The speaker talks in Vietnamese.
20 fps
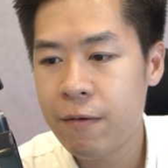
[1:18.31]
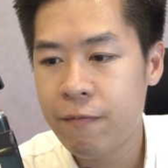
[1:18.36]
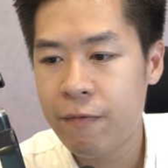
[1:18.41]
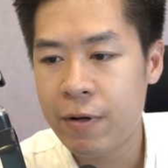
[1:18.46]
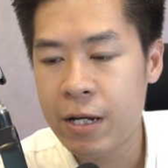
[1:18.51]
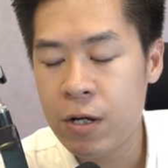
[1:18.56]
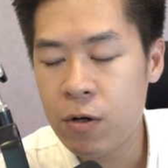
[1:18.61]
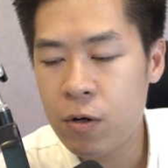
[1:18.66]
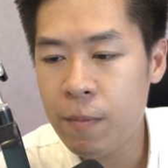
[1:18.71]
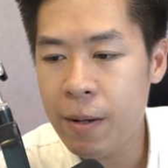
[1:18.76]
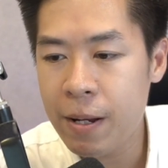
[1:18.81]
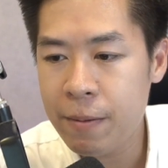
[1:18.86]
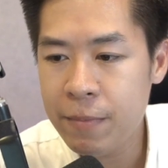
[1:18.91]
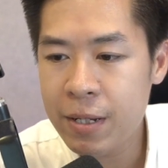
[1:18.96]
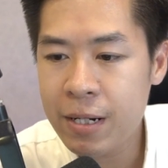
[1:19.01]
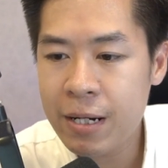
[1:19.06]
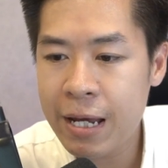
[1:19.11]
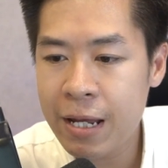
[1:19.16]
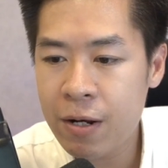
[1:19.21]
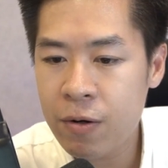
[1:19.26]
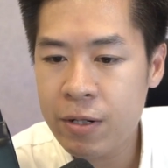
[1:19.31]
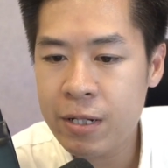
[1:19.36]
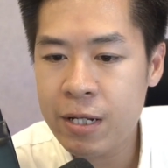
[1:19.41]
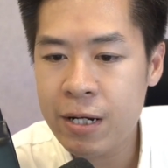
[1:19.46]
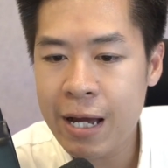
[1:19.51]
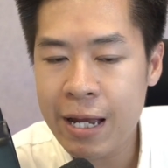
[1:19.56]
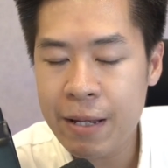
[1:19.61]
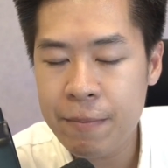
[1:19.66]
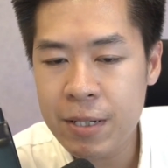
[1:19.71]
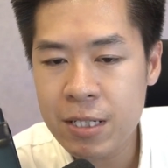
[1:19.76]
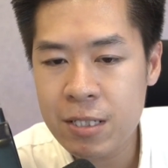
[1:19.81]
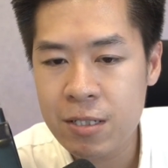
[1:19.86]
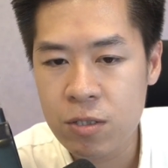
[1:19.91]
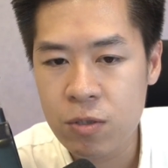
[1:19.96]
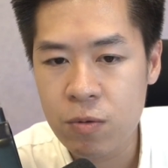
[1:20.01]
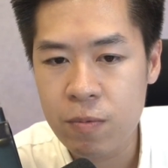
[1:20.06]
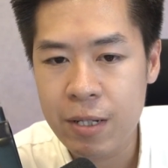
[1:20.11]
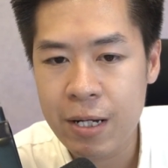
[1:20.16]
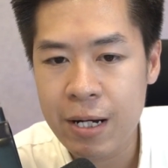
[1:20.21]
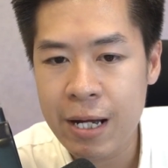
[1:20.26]
Và nếu các bạn biết nghe nói tiếng Anh, biết sử
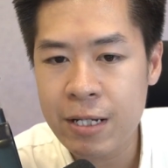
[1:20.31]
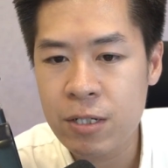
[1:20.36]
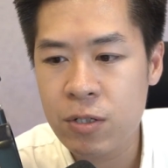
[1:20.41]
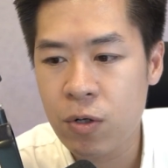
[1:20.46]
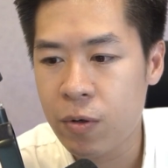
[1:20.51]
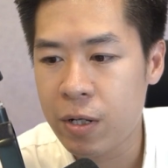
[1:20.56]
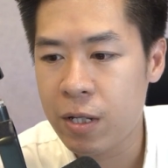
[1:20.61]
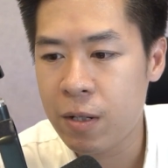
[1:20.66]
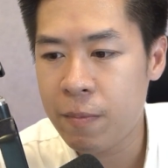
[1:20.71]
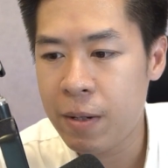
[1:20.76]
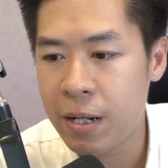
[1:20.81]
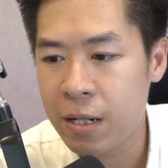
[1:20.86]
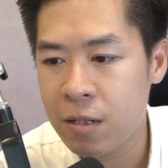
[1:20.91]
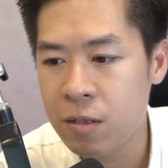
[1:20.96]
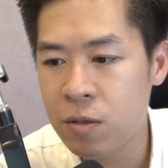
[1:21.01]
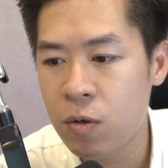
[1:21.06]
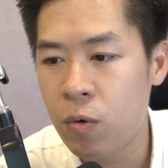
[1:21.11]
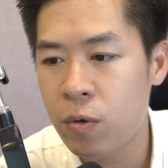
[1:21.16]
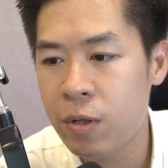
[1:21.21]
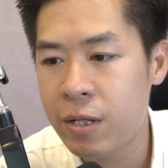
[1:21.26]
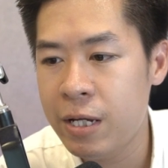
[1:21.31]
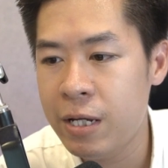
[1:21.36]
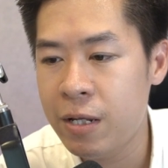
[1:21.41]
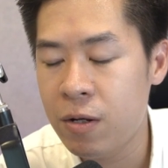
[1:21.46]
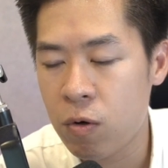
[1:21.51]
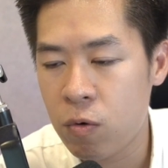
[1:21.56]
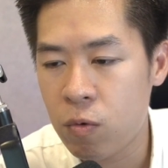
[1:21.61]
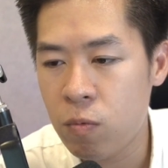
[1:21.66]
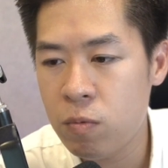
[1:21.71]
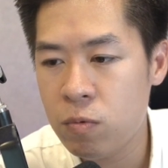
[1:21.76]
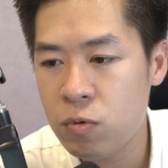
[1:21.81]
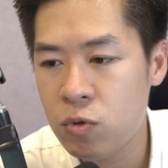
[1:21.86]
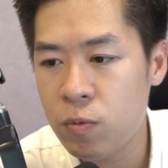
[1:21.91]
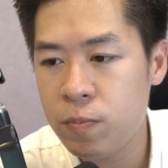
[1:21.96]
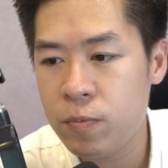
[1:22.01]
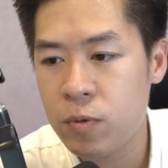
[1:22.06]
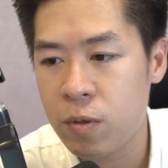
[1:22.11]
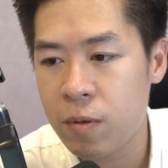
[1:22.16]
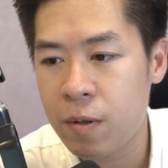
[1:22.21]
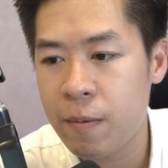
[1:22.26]
dụng tiếng Anh rồi thì các bạn tự ôn thi nó cũng
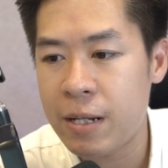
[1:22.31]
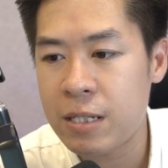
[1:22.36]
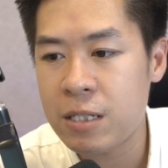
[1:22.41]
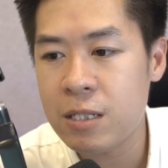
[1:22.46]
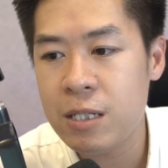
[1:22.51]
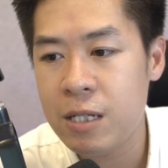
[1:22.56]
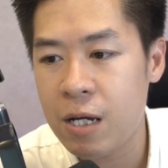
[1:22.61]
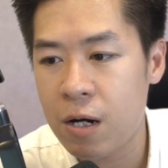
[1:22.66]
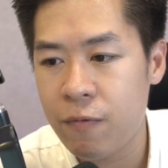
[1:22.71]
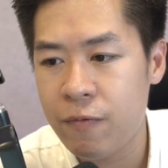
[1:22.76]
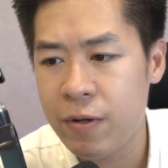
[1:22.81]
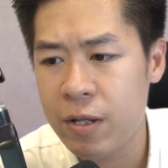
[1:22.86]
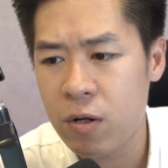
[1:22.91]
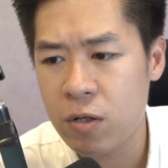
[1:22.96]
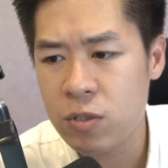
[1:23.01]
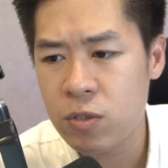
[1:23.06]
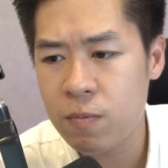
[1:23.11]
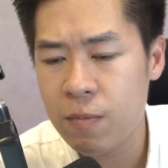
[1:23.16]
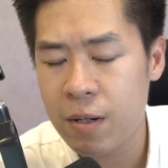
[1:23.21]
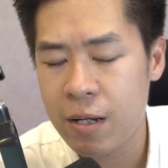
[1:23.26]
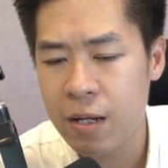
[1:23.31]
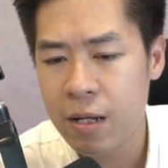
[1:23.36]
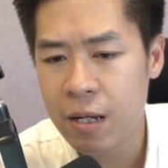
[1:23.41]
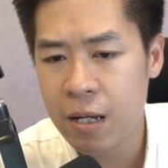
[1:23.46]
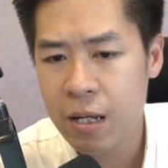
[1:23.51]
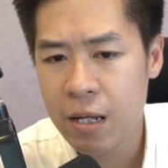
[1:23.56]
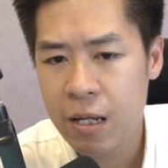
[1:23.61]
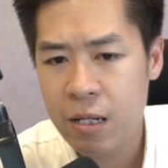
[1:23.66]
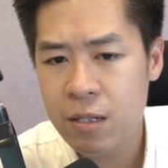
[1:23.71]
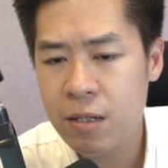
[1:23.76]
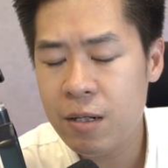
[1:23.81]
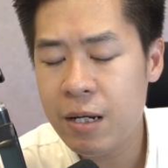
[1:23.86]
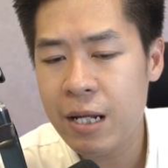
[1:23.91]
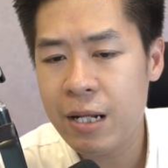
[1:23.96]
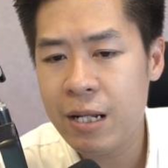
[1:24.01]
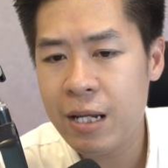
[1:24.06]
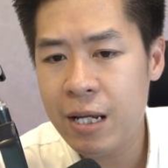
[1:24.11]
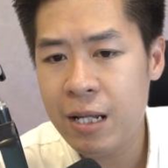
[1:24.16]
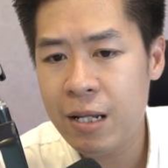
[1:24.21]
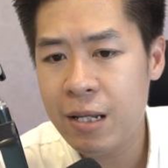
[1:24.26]
giúp cho các bạn rất nhiều. Vì nói chung là những
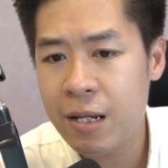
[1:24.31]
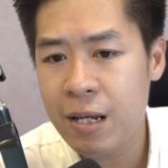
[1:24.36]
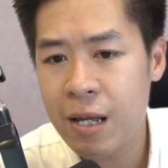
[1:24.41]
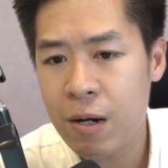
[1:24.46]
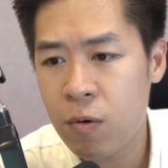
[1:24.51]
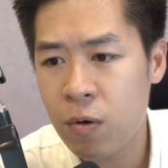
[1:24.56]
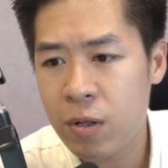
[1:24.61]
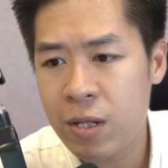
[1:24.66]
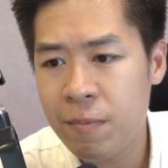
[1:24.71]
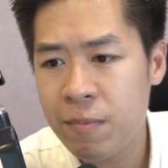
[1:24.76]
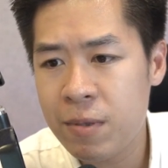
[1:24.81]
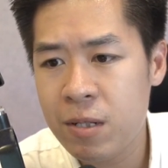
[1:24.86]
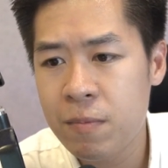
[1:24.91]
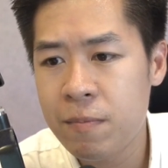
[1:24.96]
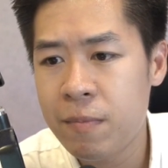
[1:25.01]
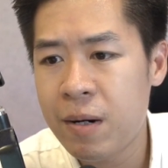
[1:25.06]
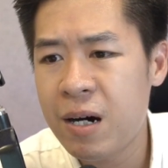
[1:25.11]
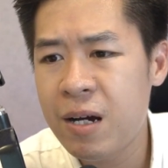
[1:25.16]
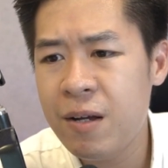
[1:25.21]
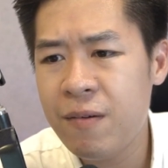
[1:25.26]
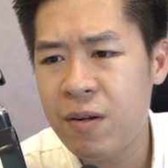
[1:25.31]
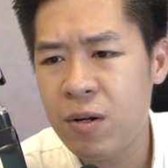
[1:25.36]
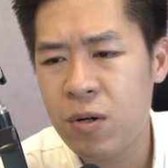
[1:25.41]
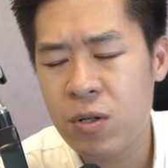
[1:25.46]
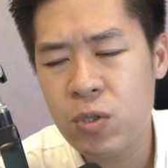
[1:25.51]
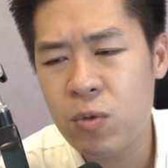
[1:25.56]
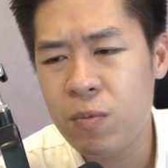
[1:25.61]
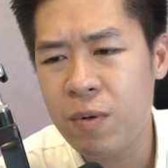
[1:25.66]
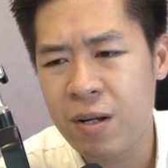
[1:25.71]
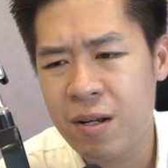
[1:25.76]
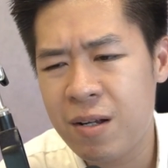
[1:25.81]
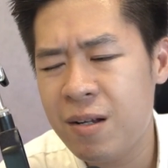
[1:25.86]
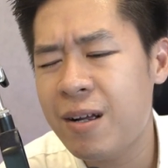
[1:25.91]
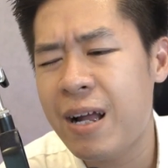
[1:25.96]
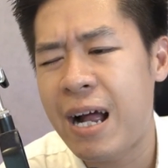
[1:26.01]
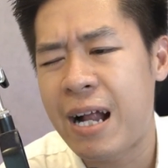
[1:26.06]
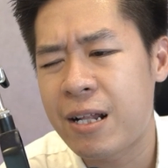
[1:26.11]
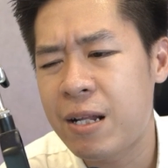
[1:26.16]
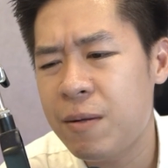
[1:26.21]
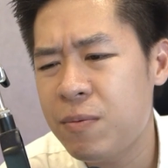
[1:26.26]
kỳ thi thì đều có thêm từ mới, và nói chung là cứ
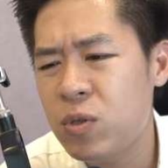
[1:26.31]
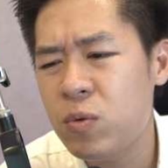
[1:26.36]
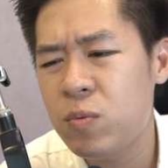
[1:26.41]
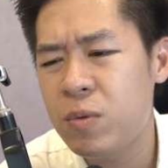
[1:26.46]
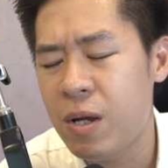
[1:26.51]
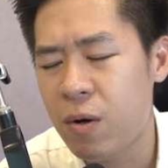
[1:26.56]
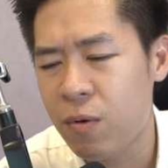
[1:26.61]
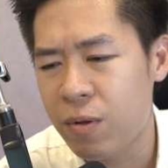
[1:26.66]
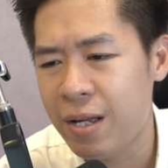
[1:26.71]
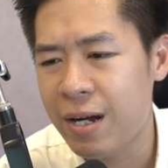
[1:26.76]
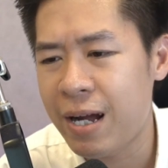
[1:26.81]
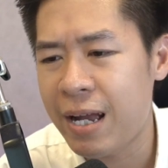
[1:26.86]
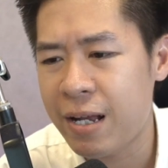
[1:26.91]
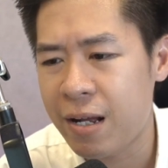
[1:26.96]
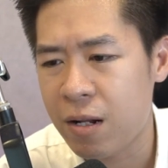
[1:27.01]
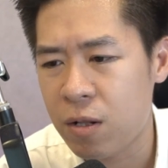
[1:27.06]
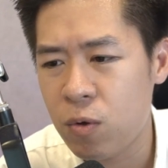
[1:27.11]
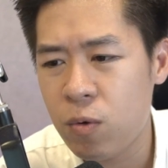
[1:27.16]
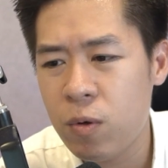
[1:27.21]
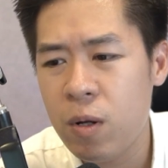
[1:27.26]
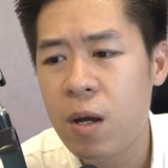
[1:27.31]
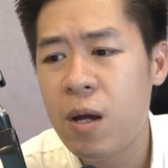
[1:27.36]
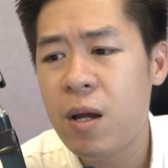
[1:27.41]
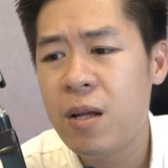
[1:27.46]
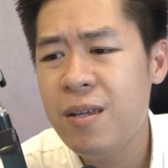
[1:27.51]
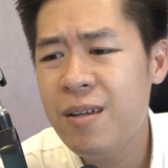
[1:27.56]
càng tiếp xúc nhiều tiếng Anh càng tốt.